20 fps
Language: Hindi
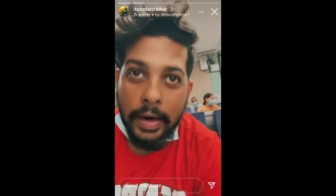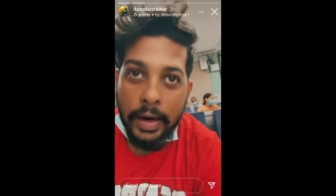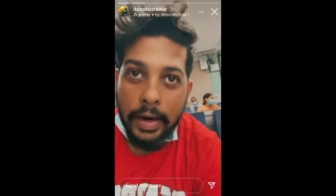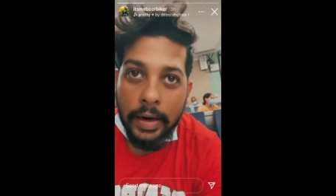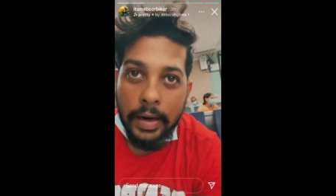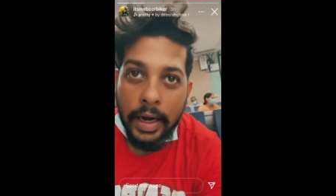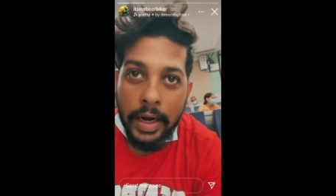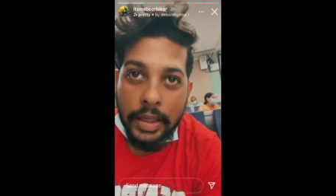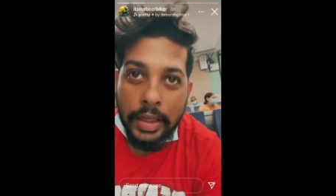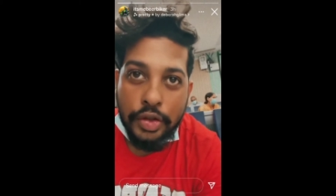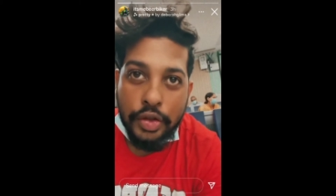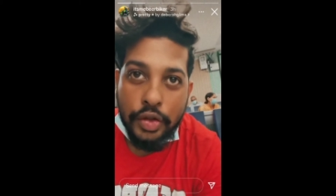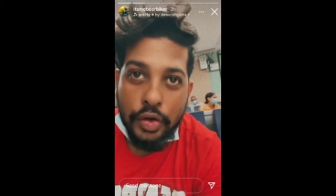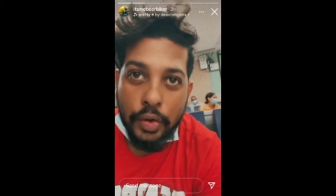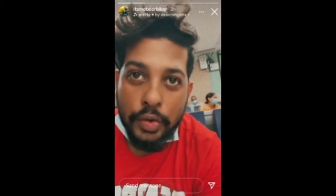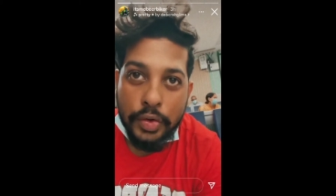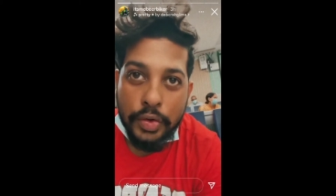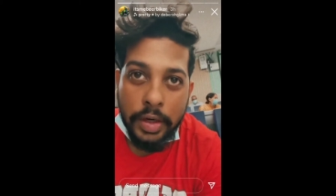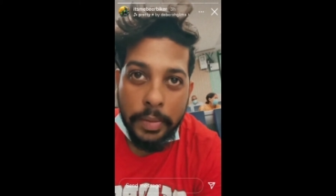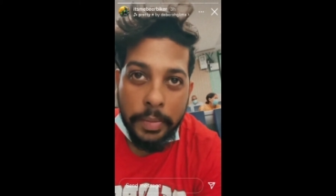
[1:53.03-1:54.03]
एंड आज जो
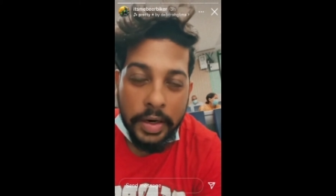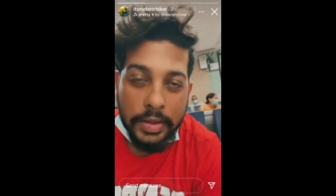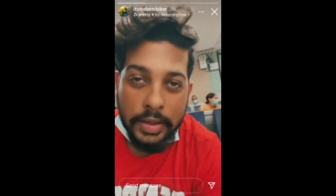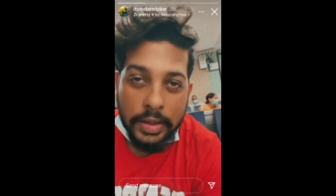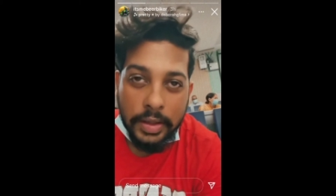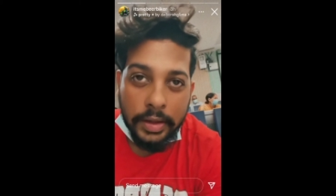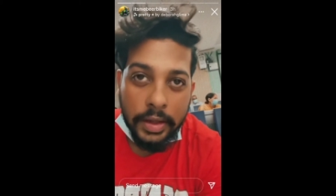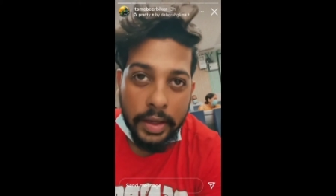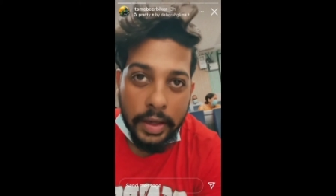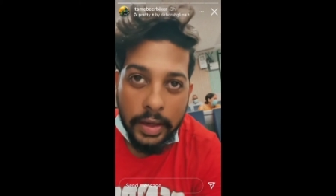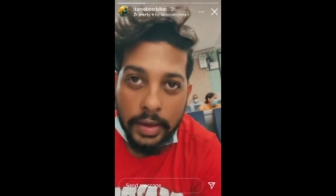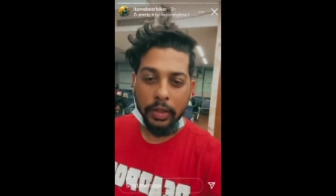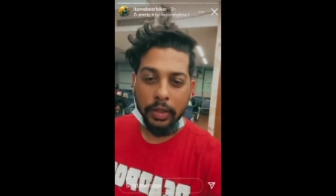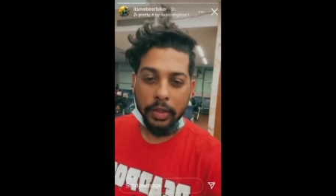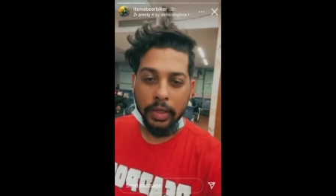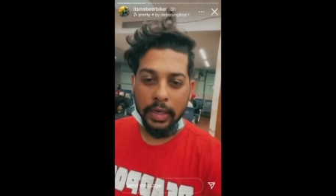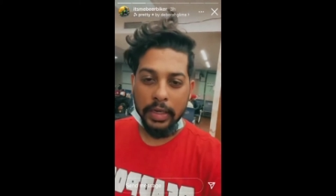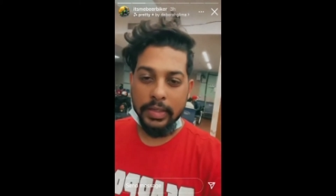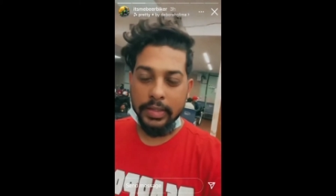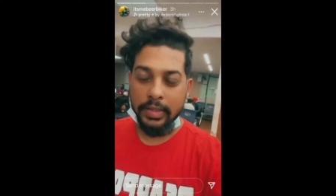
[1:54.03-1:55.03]
उसने मेरे साथ किया
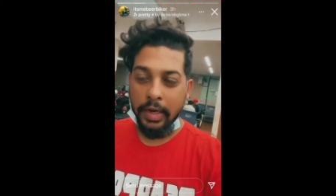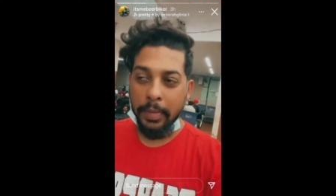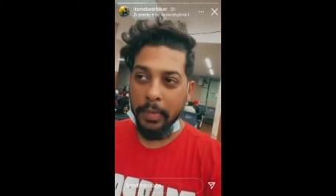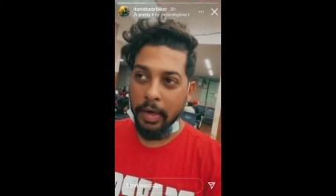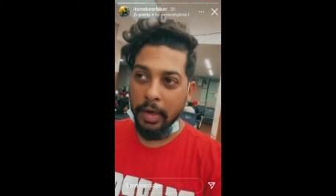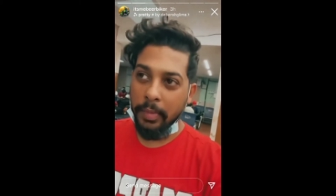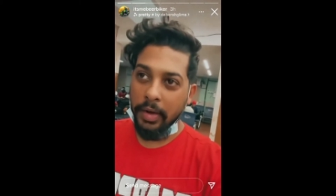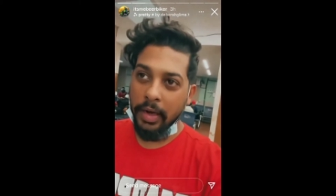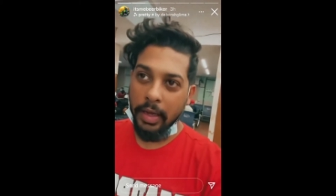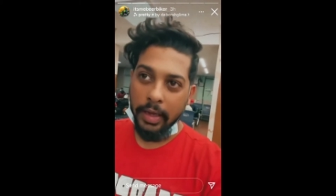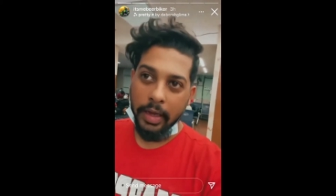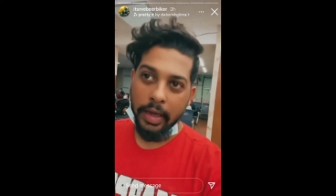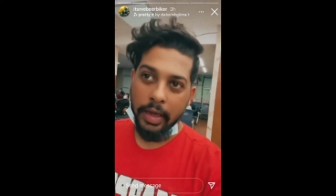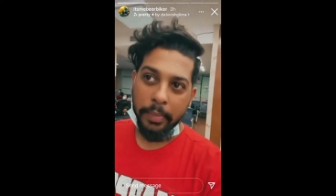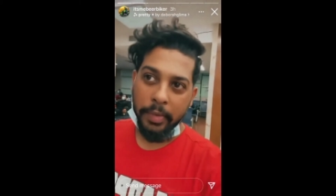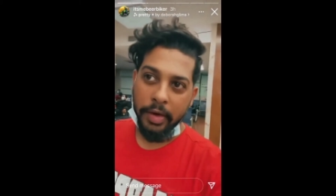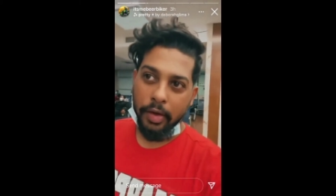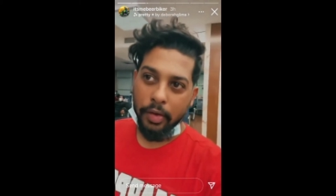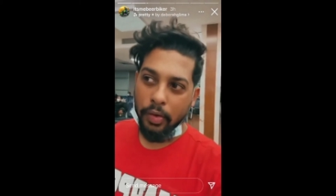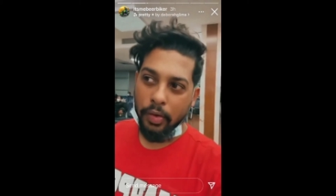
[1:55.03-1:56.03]
इस नेपाल में लेके आया
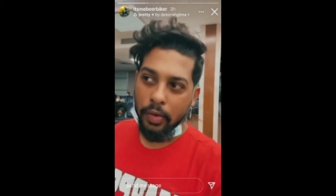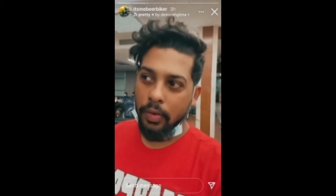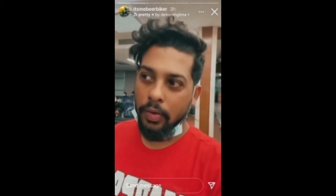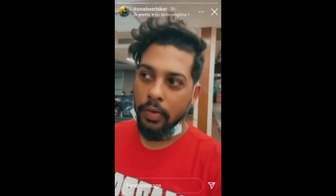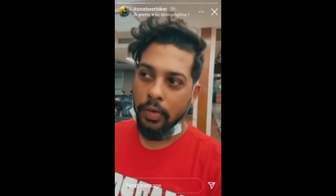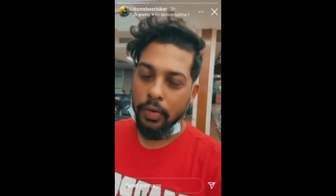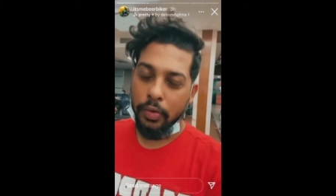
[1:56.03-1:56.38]
मेरे को